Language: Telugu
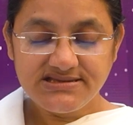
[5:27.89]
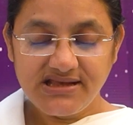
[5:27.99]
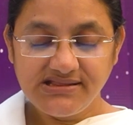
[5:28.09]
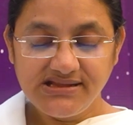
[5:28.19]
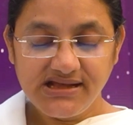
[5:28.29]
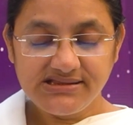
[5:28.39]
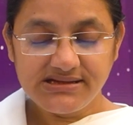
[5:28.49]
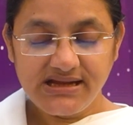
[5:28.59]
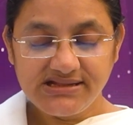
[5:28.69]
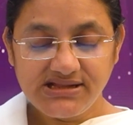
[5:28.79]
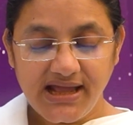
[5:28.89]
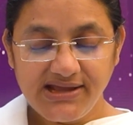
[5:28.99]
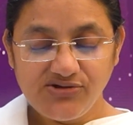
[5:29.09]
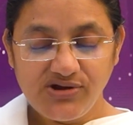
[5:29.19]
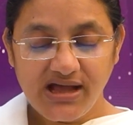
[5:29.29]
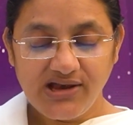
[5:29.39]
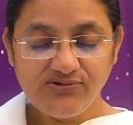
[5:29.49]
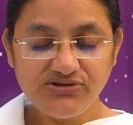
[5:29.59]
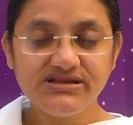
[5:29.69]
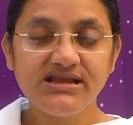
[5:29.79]
సత్య
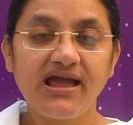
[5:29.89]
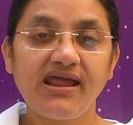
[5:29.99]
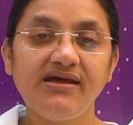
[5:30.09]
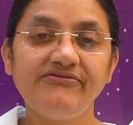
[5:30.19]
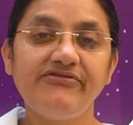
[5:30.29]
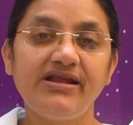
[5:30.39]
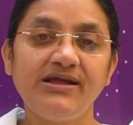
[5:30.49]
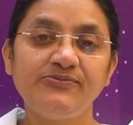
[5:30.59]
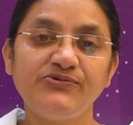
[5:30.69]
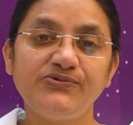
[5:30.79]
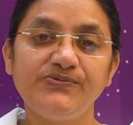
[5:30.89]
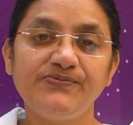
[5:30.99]
త్రేతాయుగాలు జ్ఞాన ఫలము